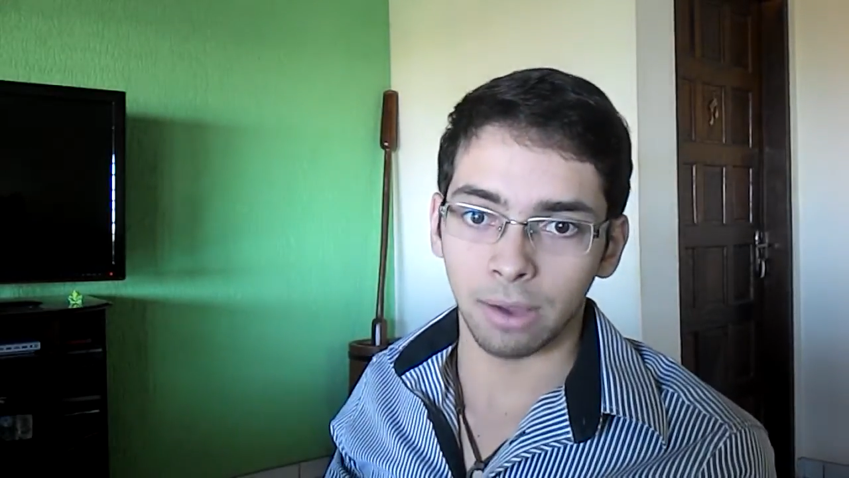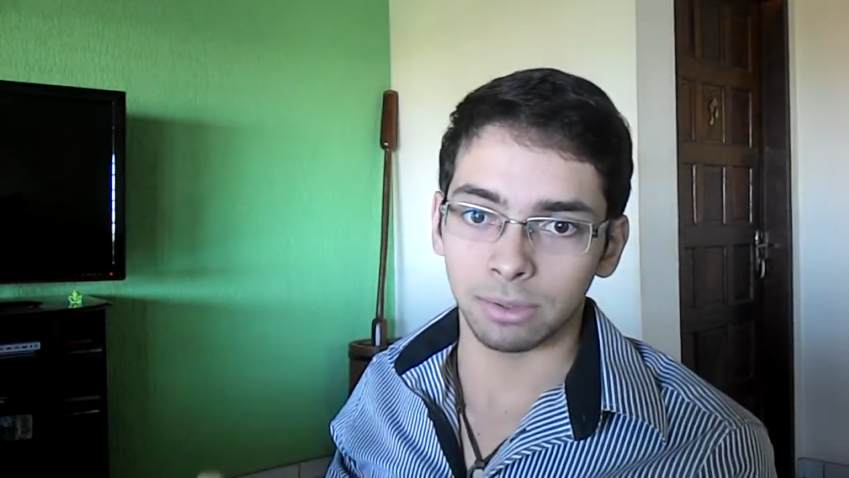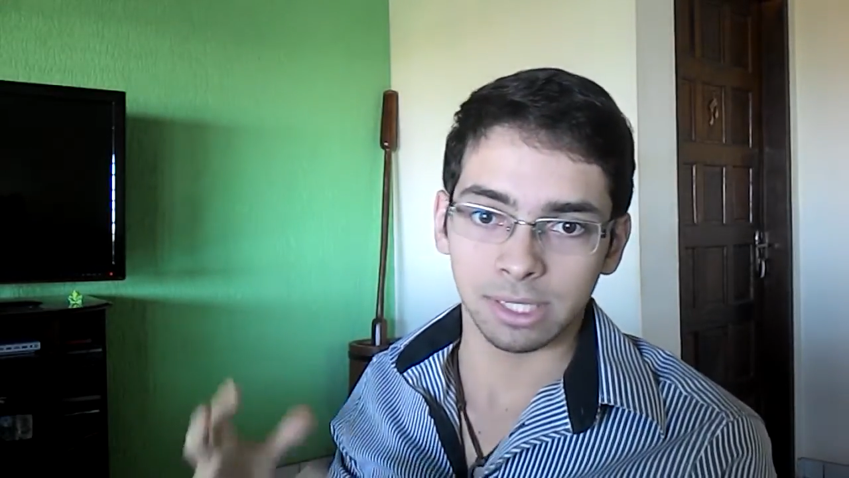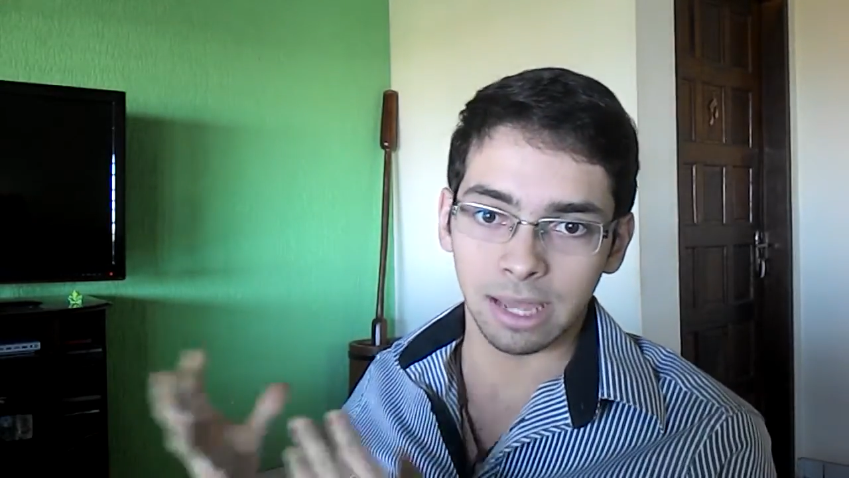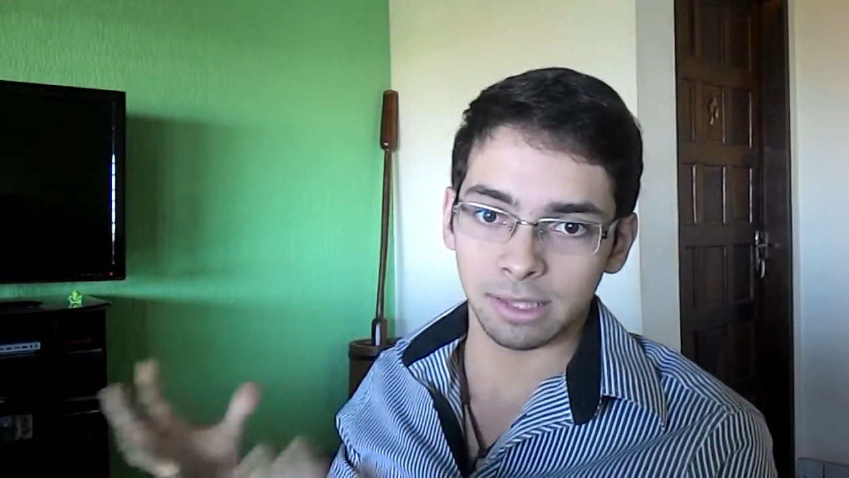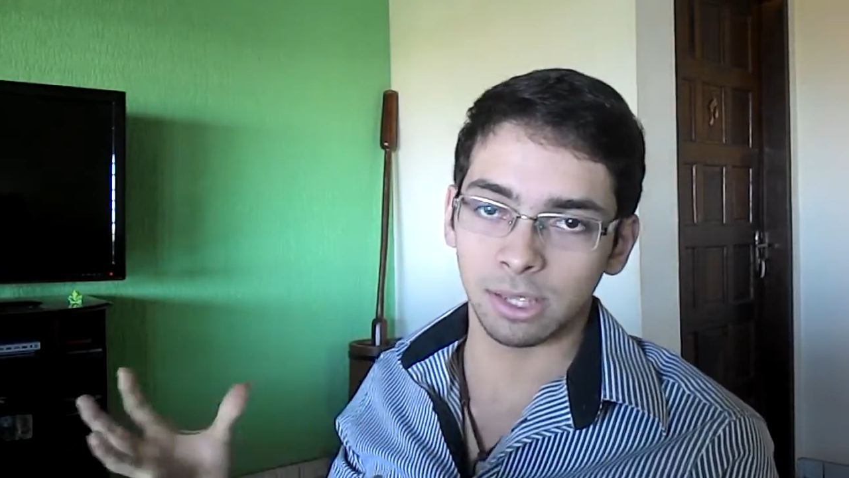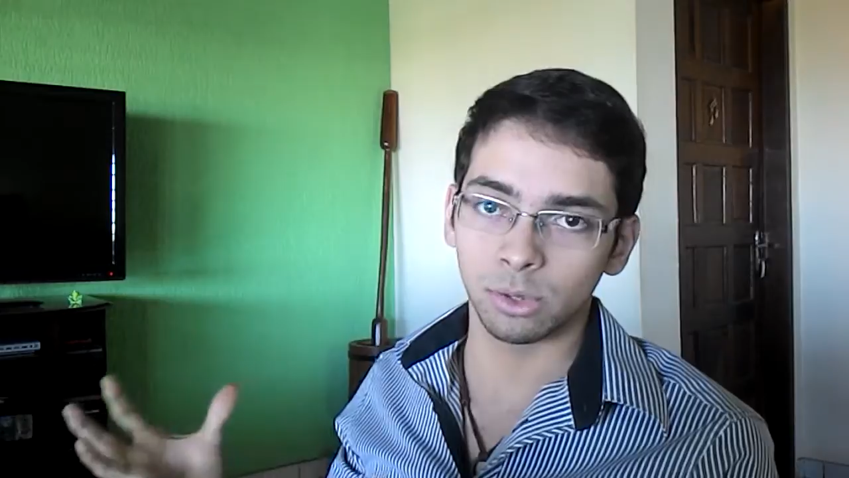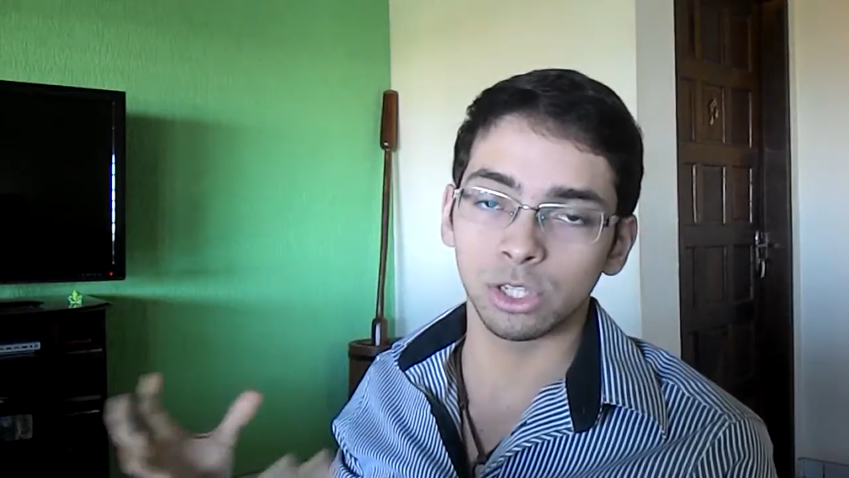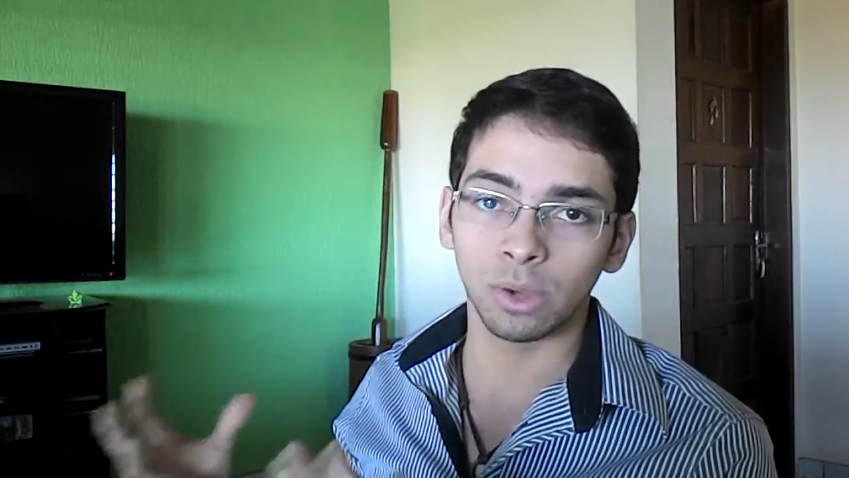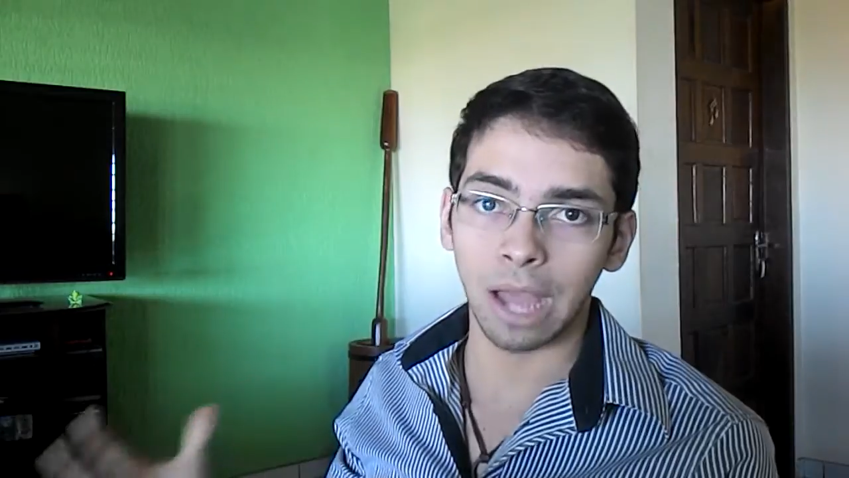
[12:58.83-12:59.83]
Se, dá, se, se
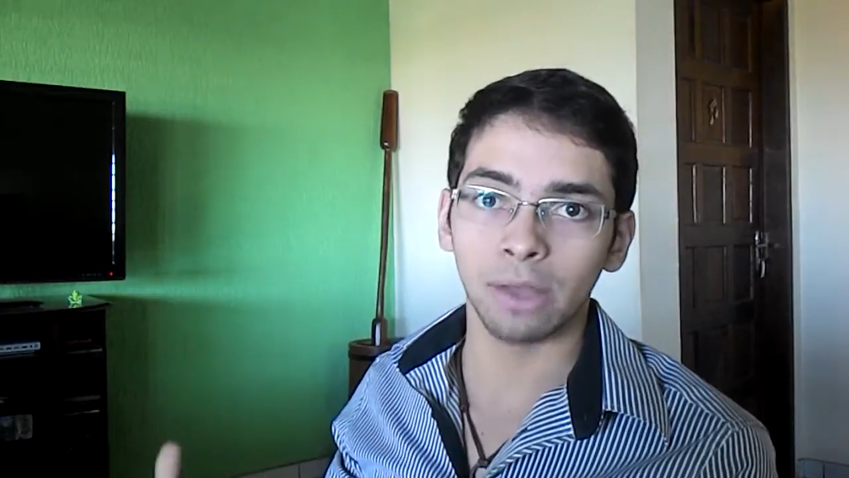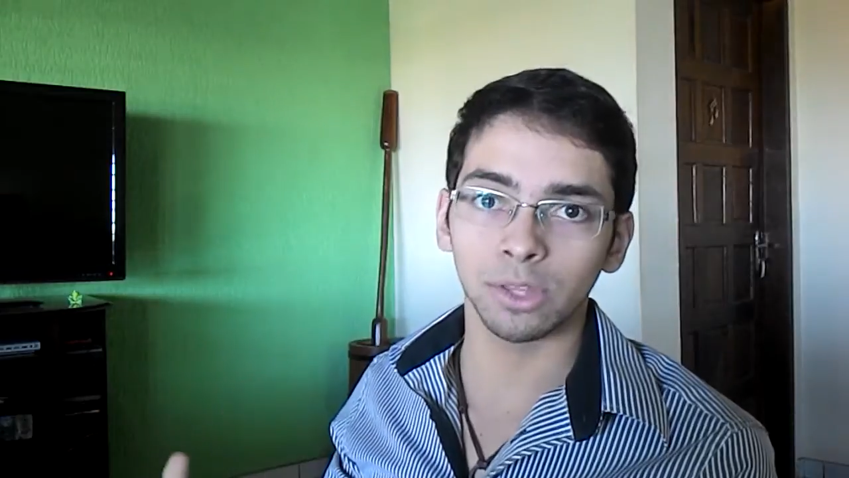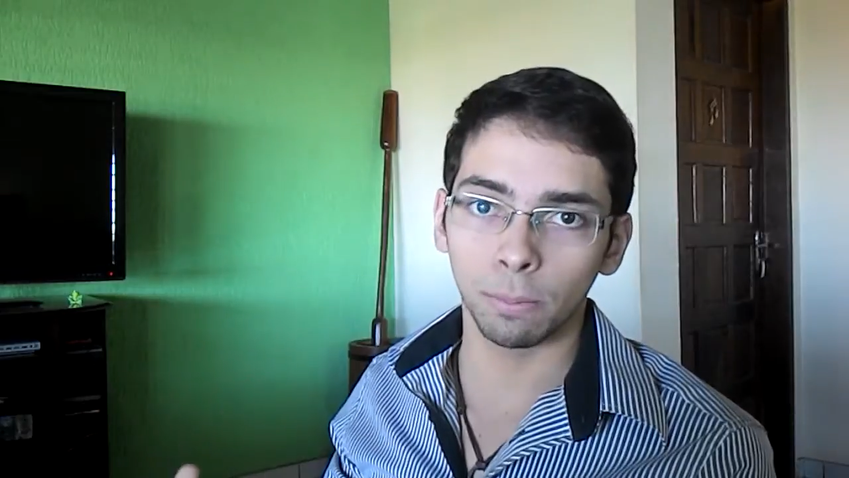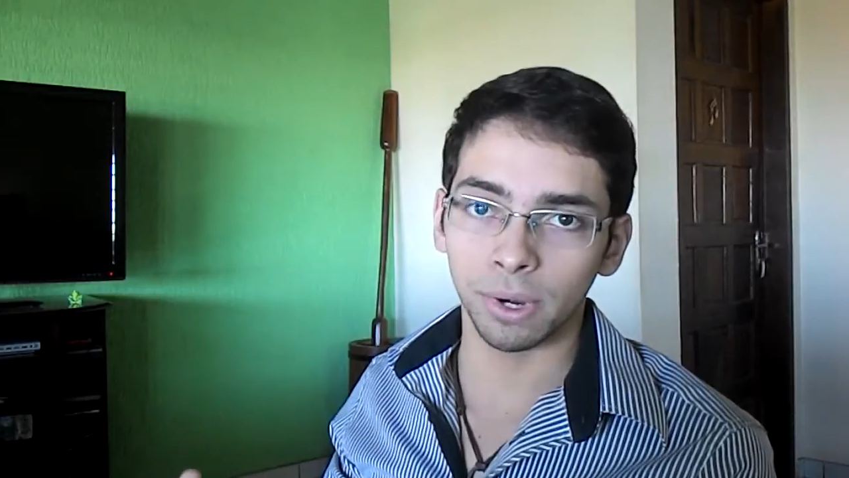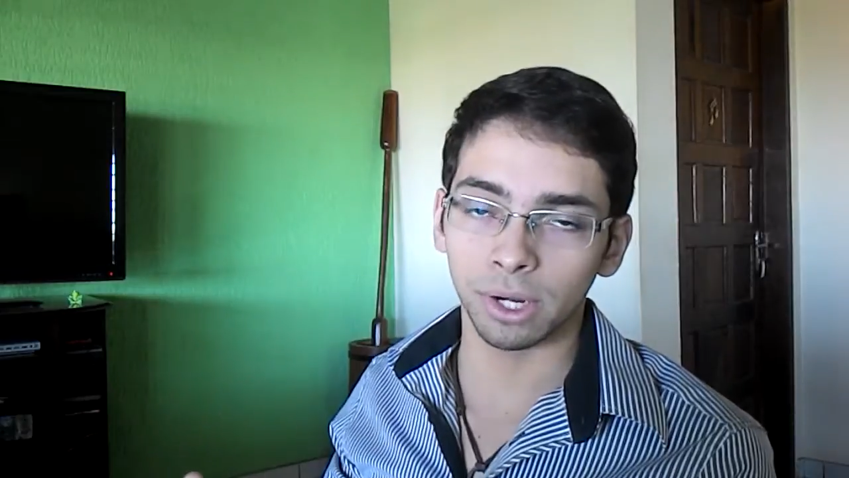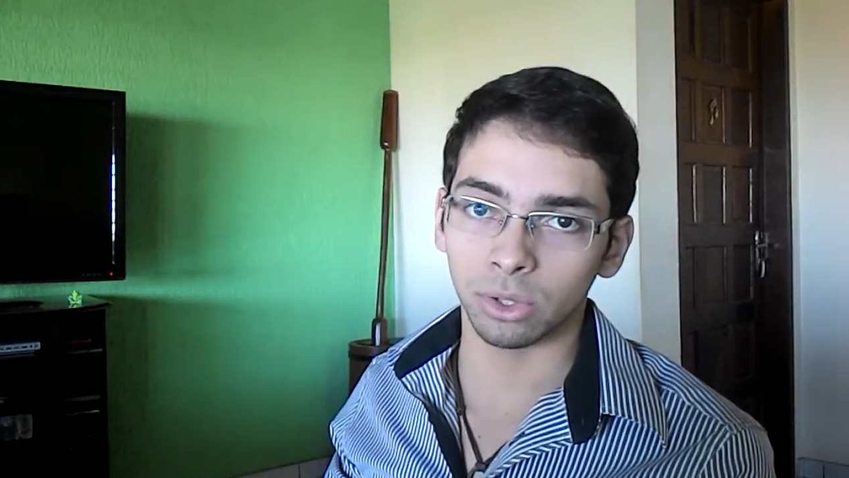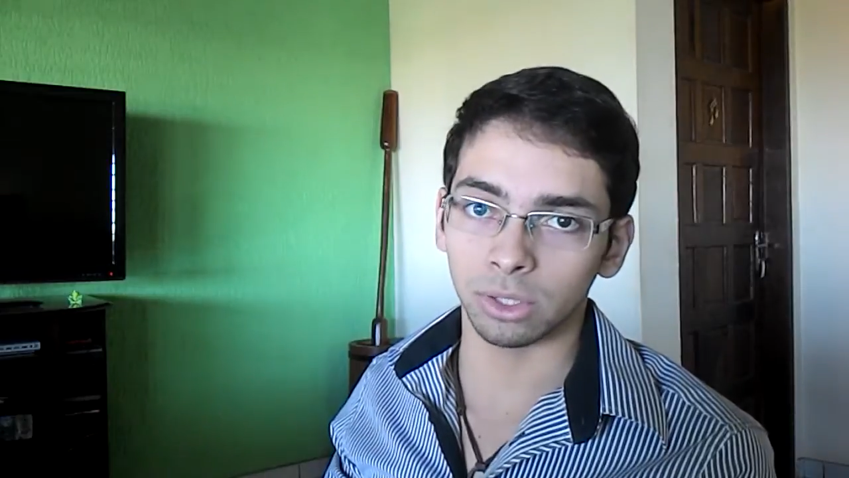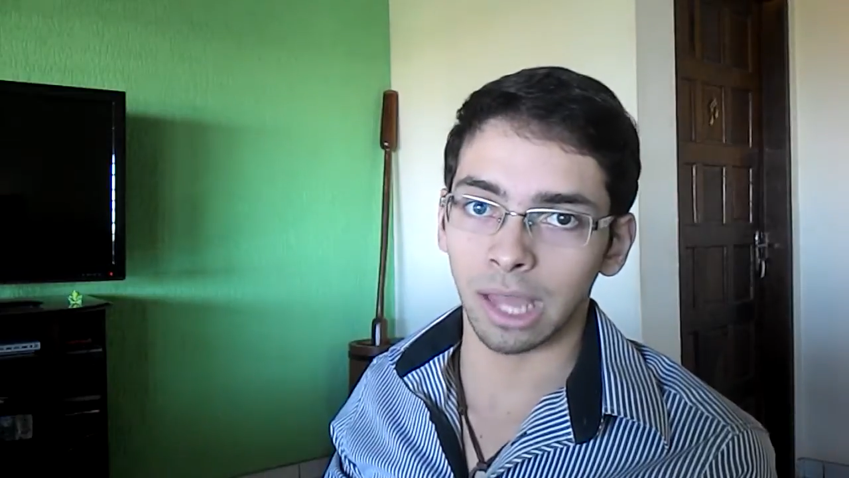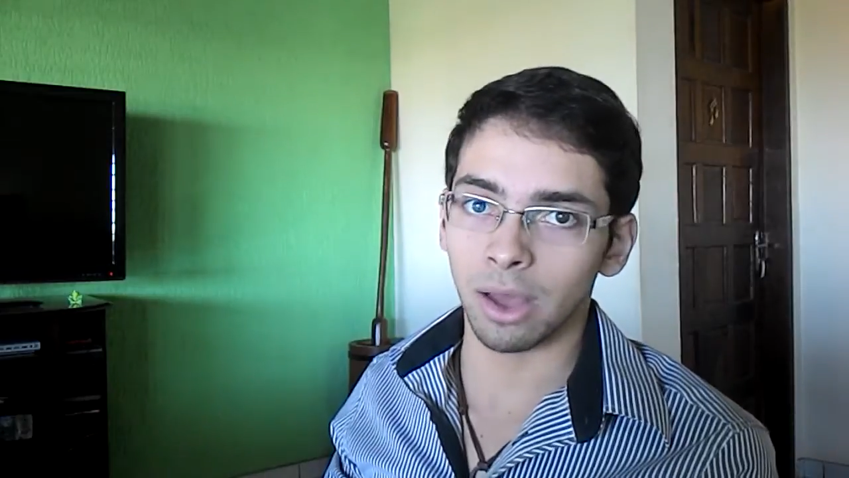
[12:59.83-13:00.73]
o carro deu perda total,